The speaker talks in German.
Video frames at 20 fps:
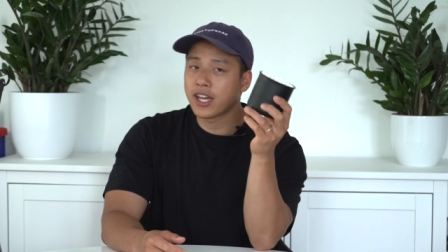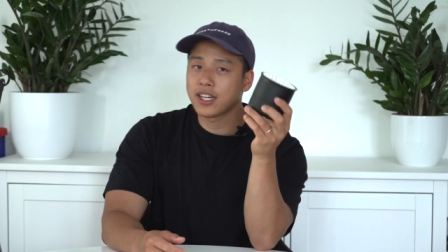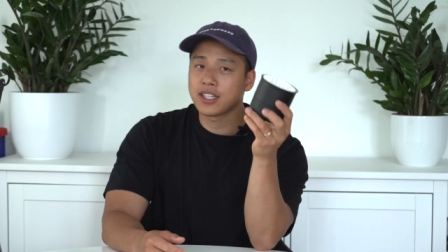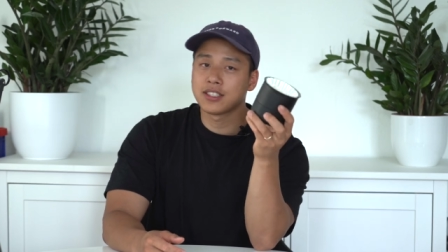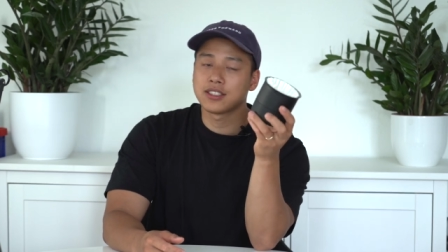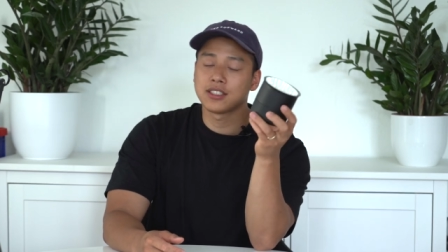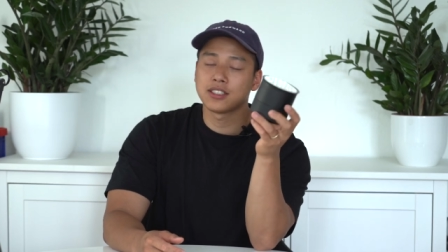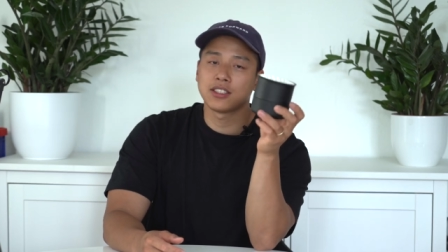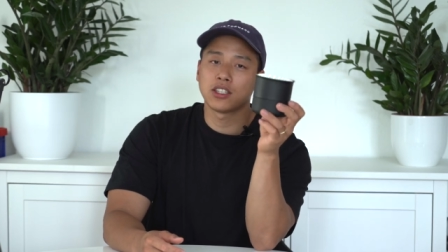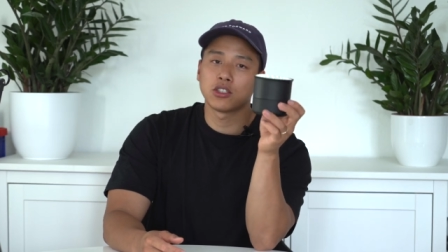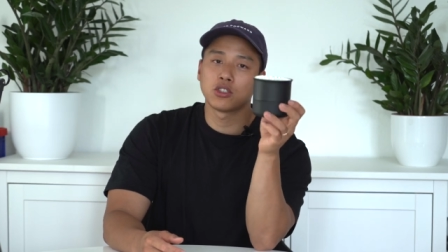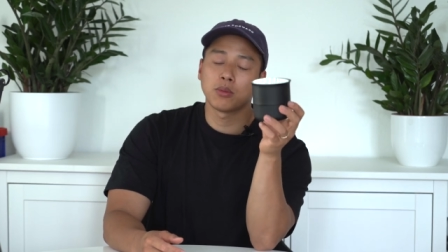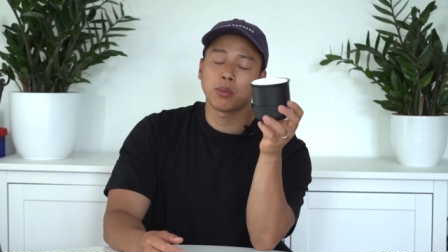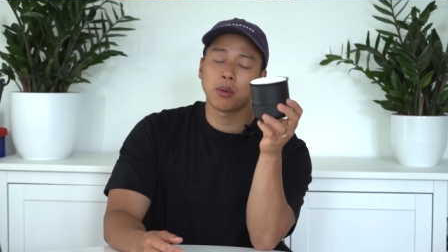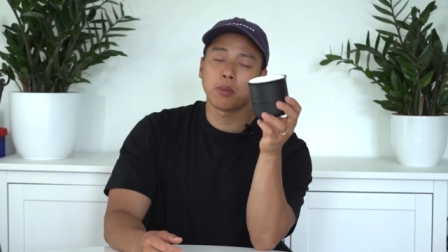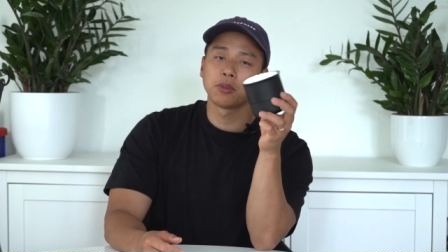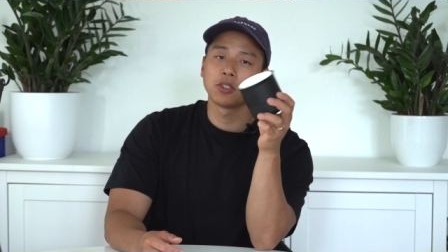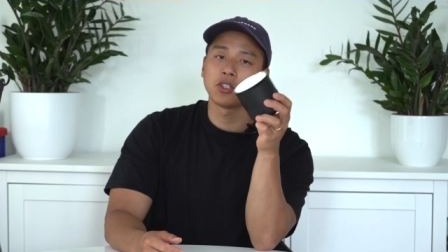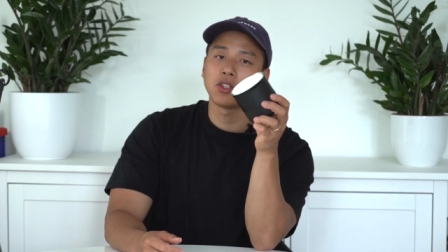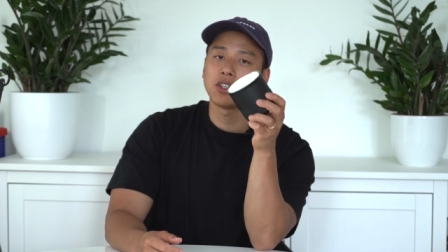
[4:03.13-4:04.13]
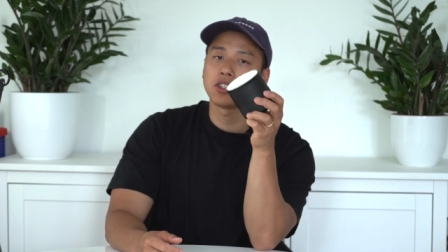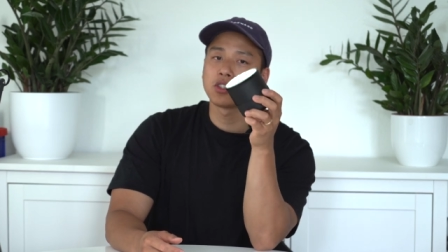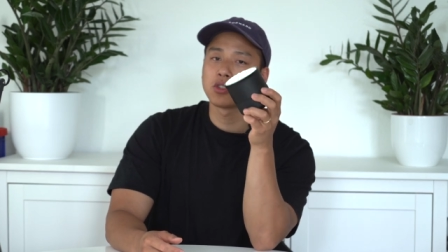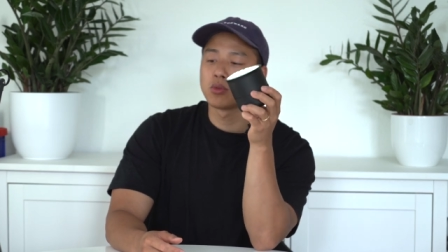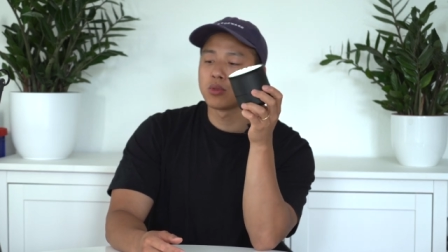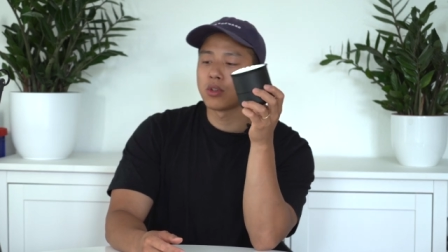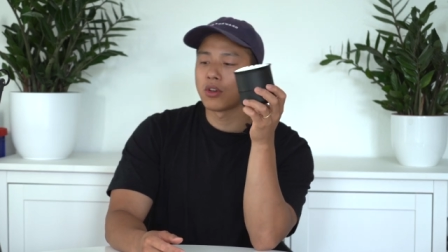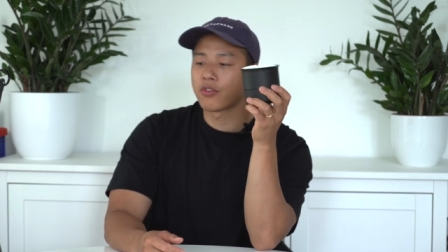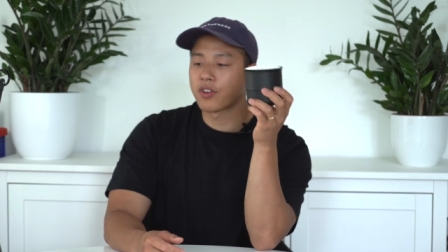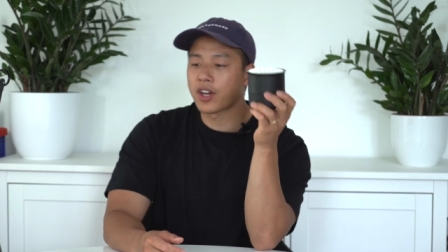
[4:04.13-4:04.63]
eignet sich der Dripper besonders
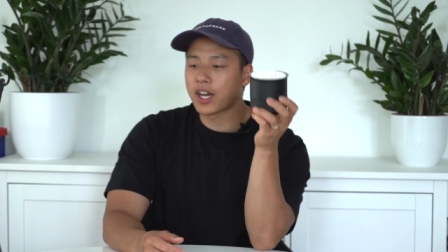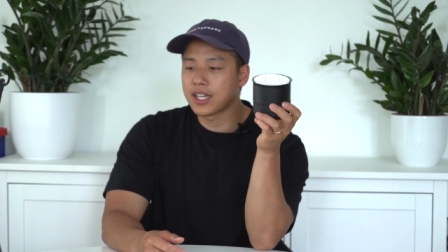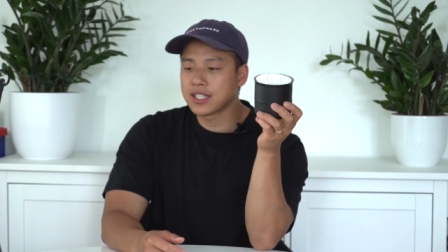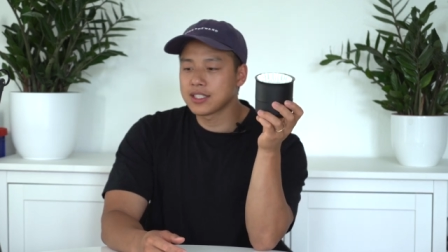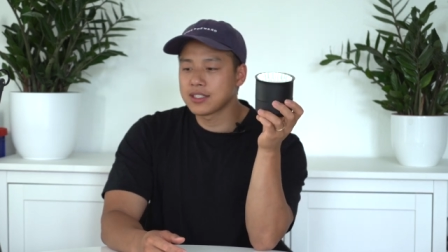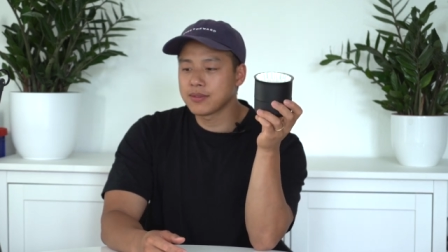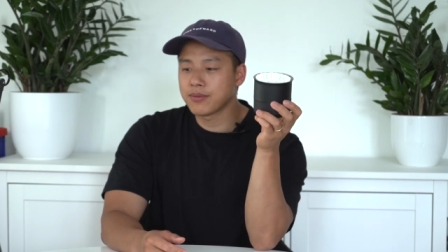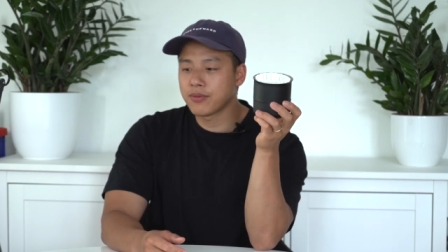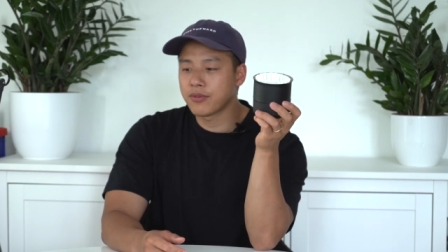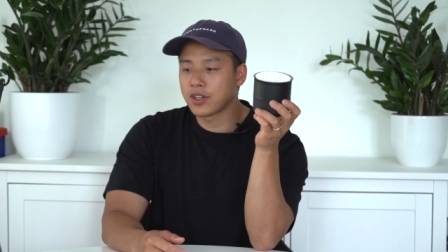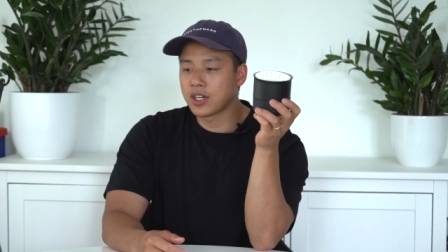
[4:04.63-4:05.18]
gut auf Reisen,